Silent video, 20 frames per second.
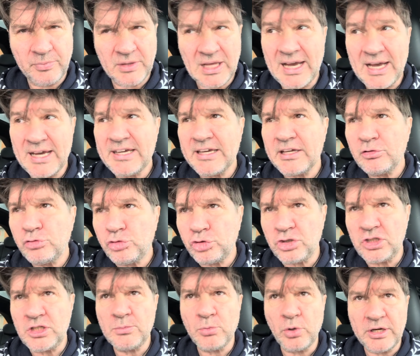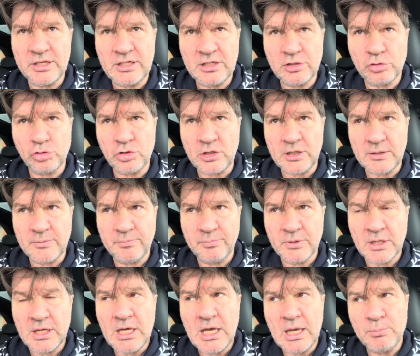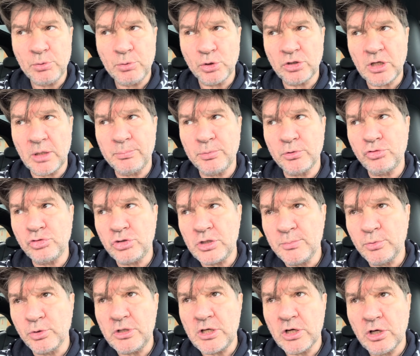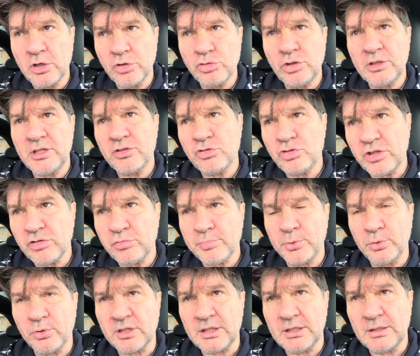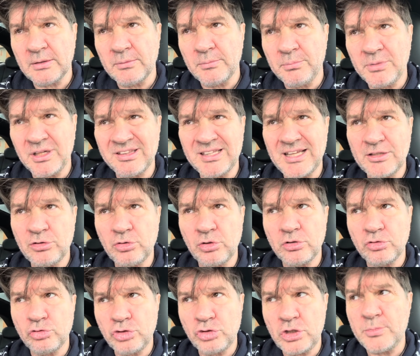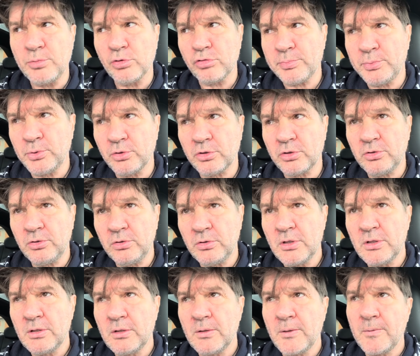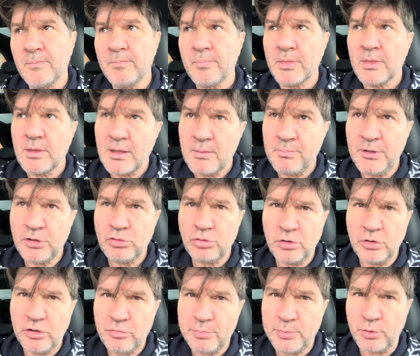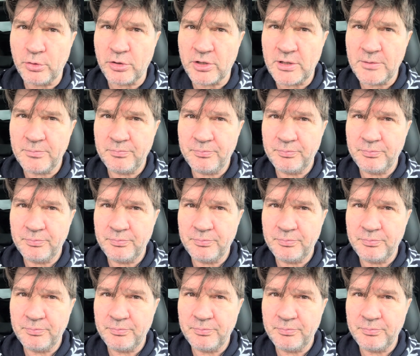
Anche il cibo è energia e purtroppo il cibo di oggi è energia sporca, pertanto il cibo sporco, persone sporche.